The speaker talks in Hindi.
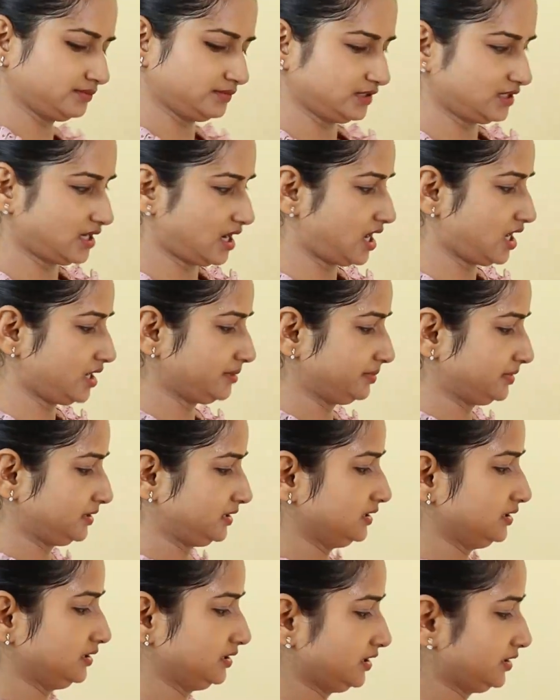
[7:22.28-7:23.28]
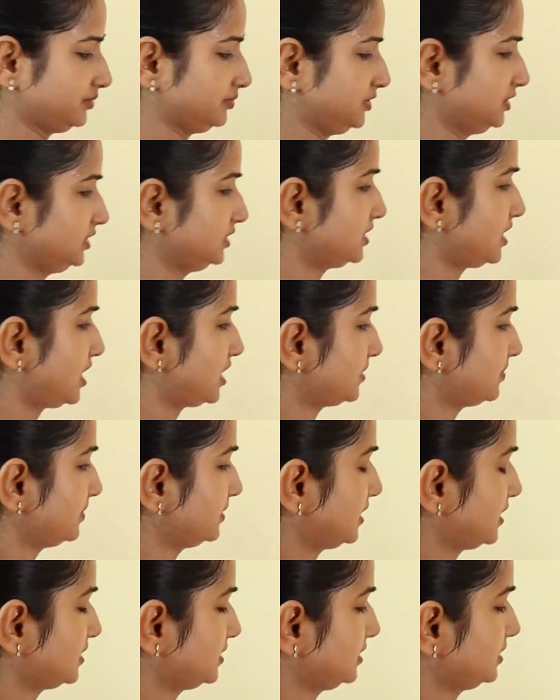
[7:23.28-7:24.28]
हम यहाँ पर नीचे ही डार्ट
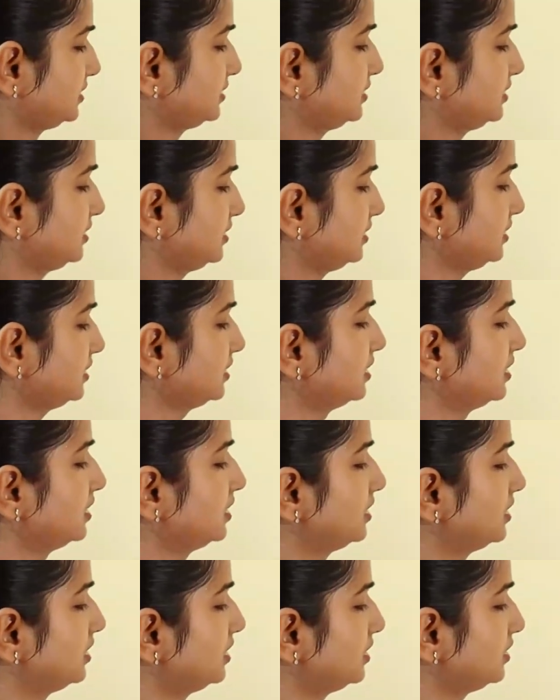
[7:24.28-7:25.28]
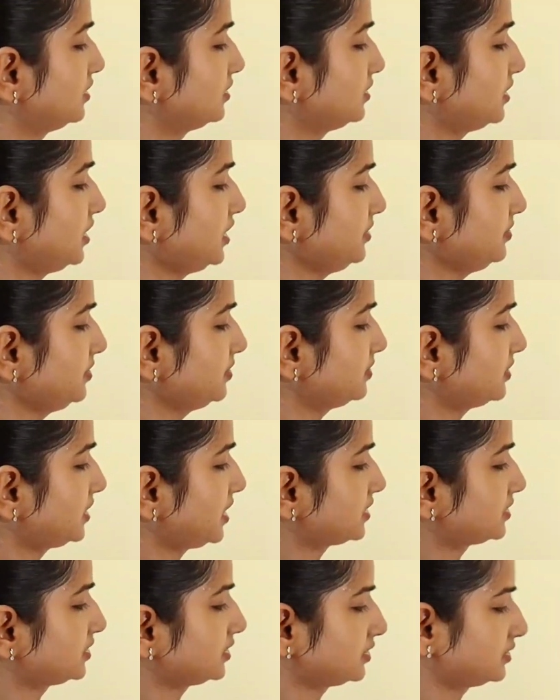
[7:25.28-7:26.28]
बना सकते हैं कहीं भी
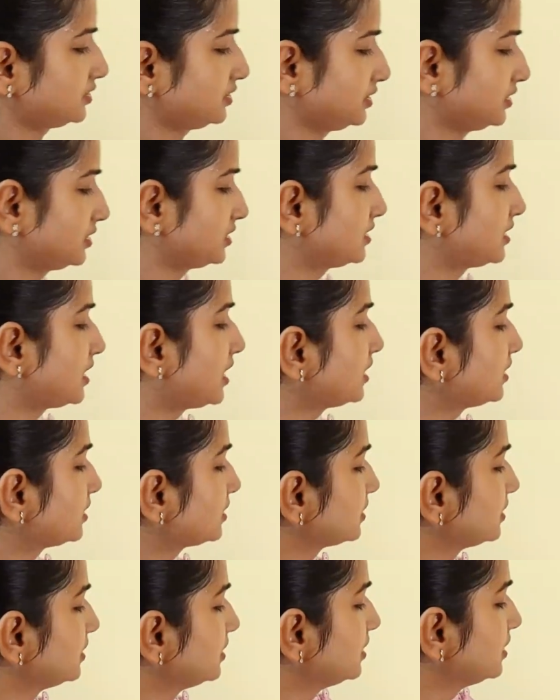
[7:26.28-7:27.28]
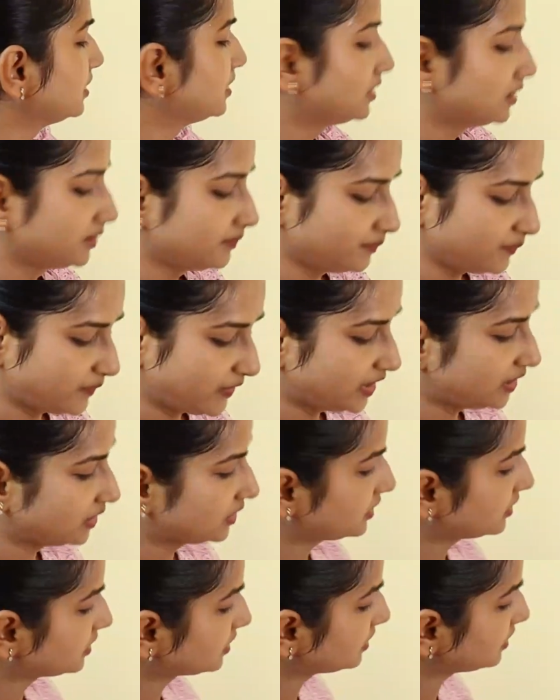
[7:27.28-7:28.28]
बना सकते हैं डार्ट
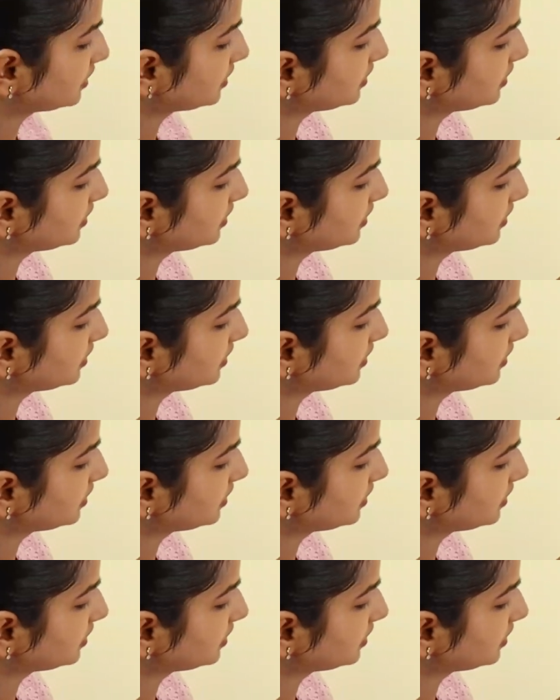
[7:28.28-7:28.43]
बट